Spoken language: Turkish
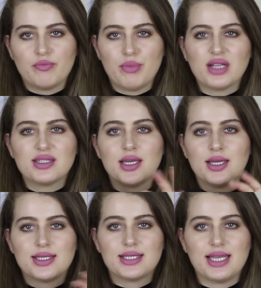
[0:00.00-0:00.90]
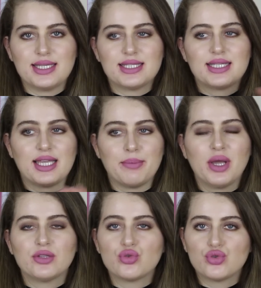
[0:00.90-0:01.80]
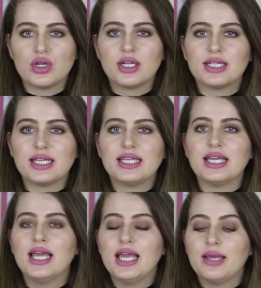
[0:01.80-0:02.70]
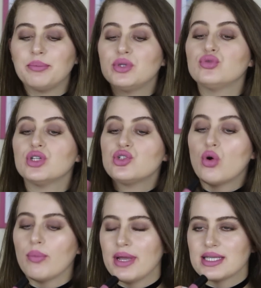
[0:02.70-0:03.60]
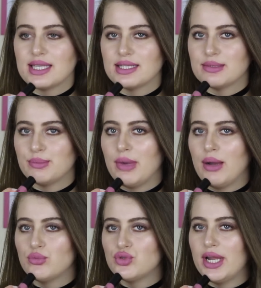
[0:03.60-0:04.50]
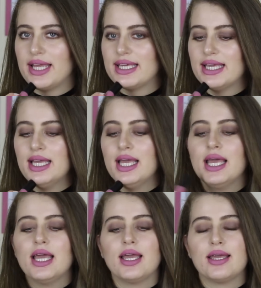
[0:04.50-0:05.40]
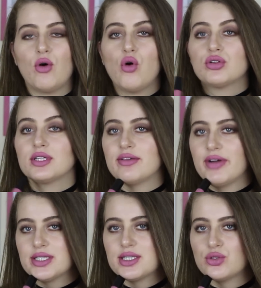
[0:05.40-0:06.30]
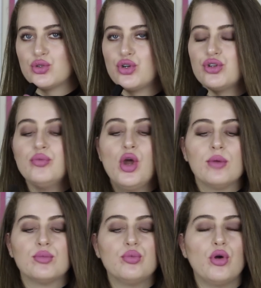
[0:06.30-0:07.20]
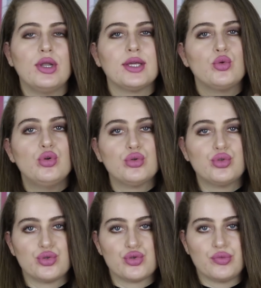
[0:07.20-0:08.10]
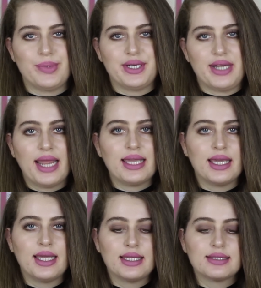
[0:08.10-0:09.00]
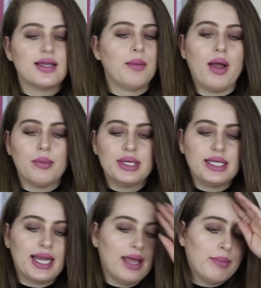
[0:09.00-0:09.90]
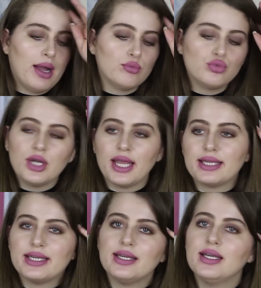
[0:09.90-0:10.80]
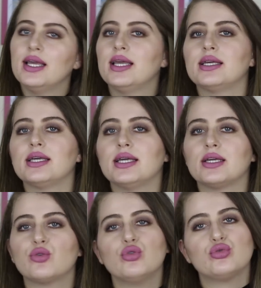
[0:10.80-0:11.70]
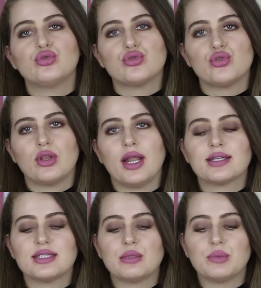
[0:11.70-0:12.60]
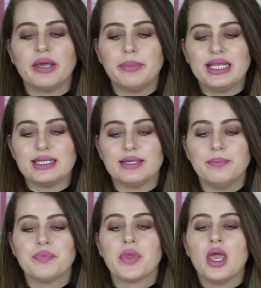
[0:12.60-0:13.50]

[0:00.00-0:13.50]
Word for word: mat serisindeki, mat rujlarındaki bir ruja çok benzettim ben bu rengi. Ee, orada da var sanıyorum. Bu böyle gül kurusu bir renk tamamıyla ben bu rengi e, gül kurusu olarak tanımlayabilirim.